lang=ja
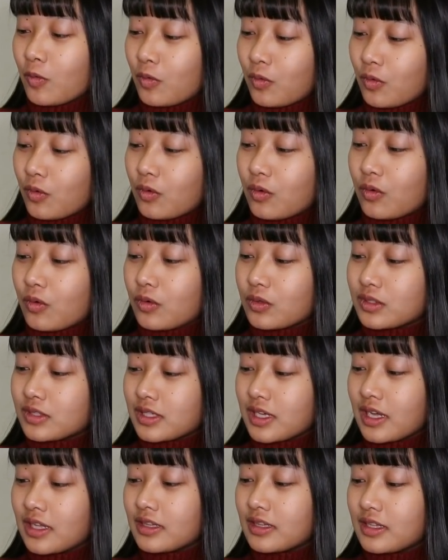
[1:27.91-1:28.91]
こう
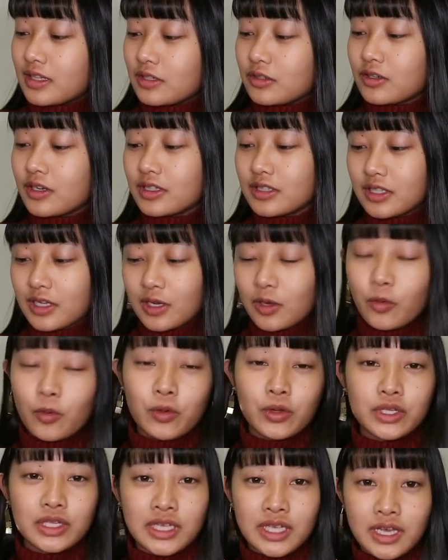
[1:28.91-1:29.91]
使ってる方
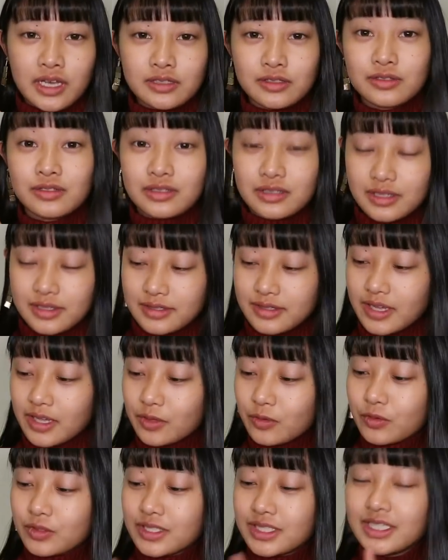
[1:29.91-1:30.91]
多い気がするんですけ
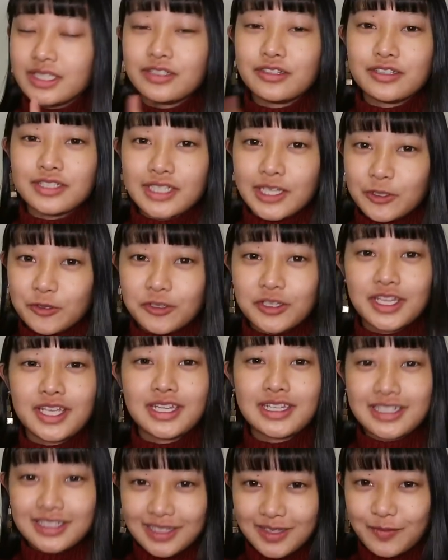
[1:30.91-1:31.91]
ど、シングルシャドウ
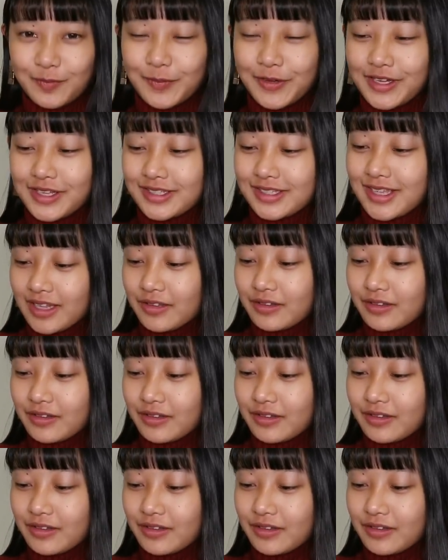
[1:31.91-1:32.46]
になってます。